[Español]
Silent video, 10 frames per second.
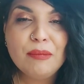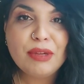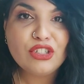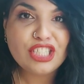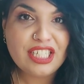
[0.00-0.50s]

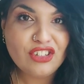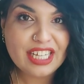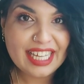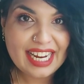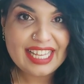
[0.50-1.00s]
Pero si lo
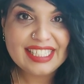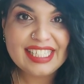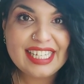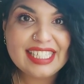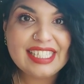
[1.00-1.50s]
que queréis
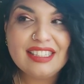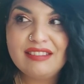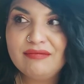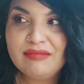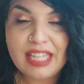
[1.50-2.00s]
es
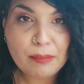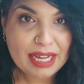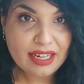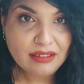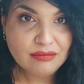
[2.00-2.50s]

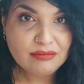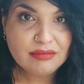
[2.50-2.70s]
tapar,